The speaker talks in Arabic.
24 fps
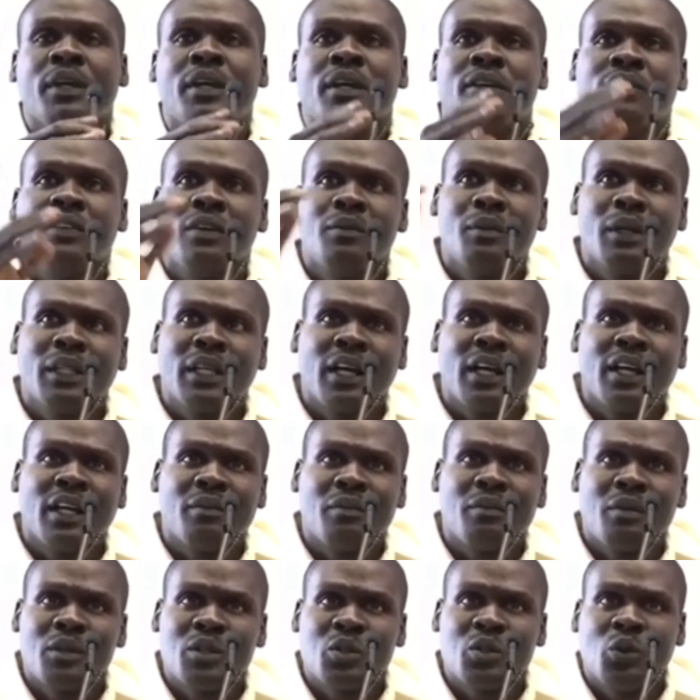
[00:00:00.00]
فيما يتعلق
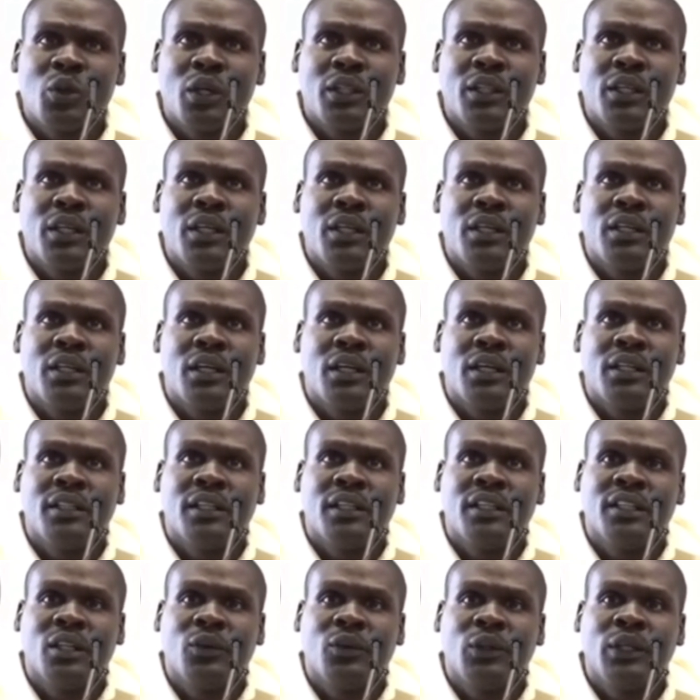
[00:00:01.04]
بمسؤوليه
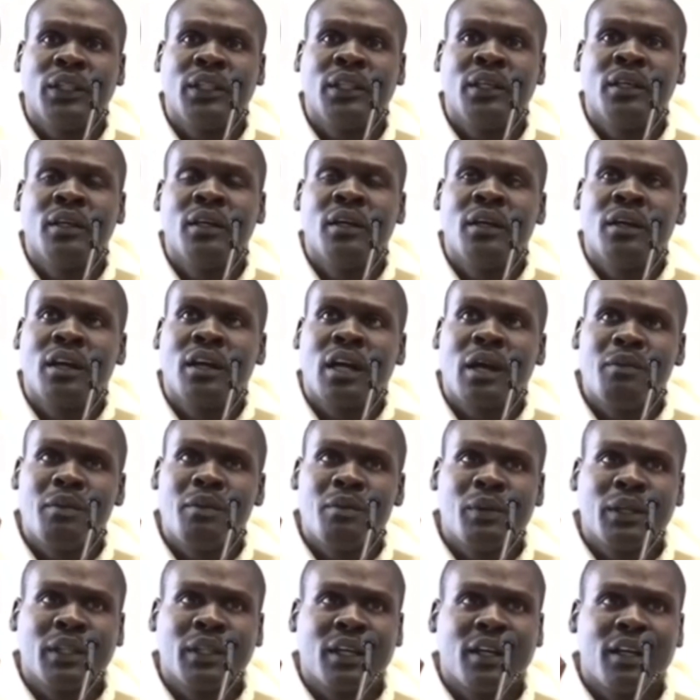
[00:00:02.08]
الجنجويد قبل
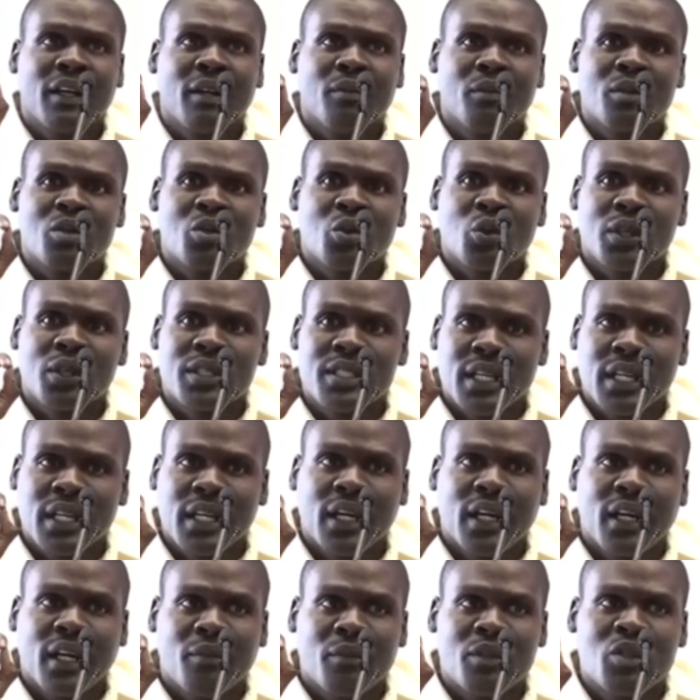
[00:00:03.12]
ما اتكلم بصوره
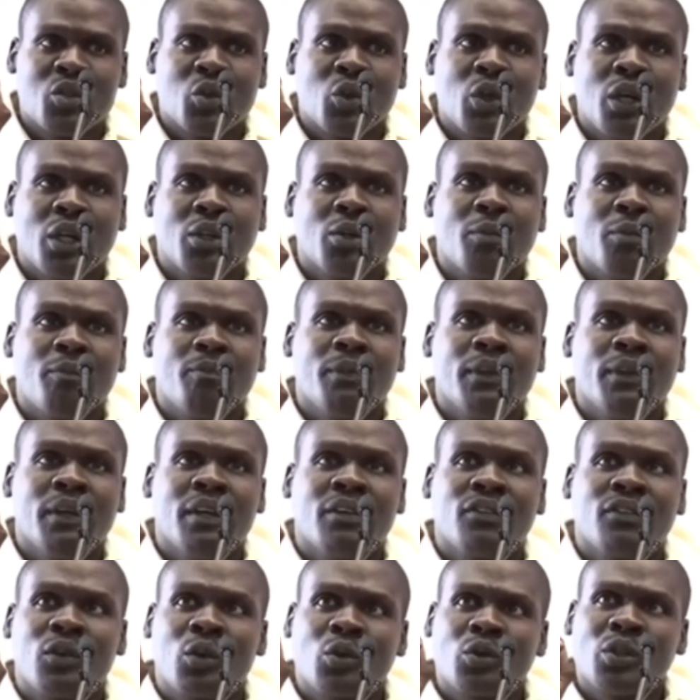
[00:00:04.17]
سريعه عن مسؤوليتهم
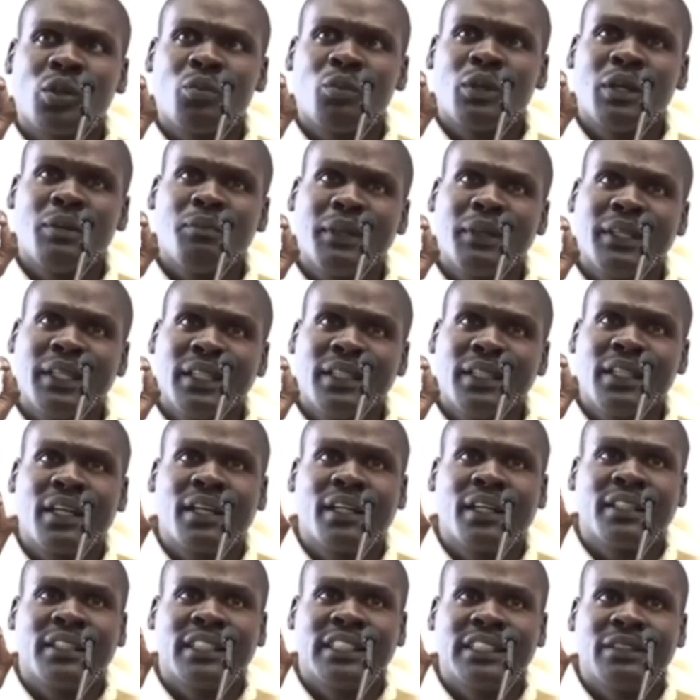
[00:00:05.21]
في نقطه مهمه جدا
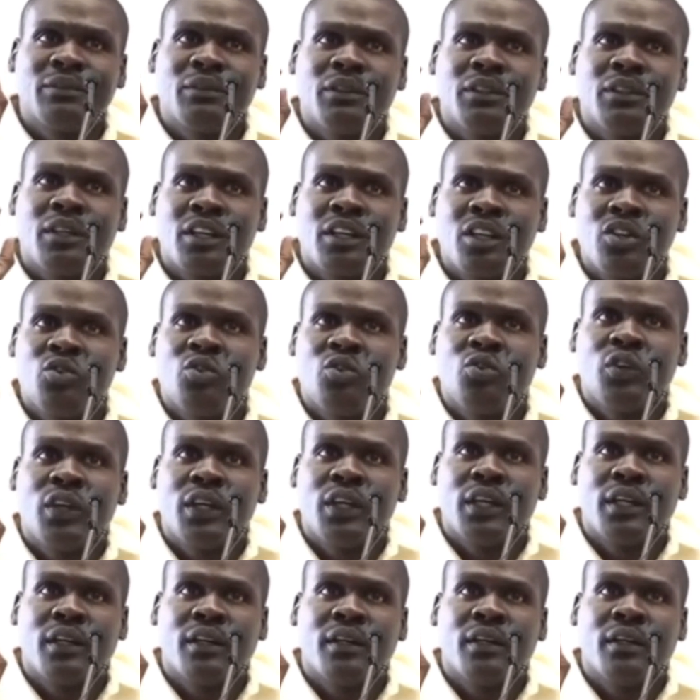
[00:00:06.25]
الناس لازم يركزوا
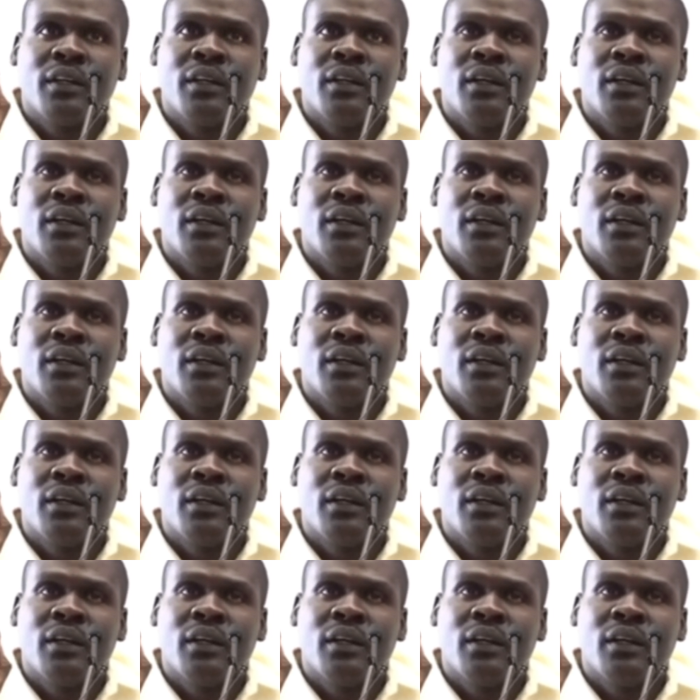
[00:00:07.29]
فيها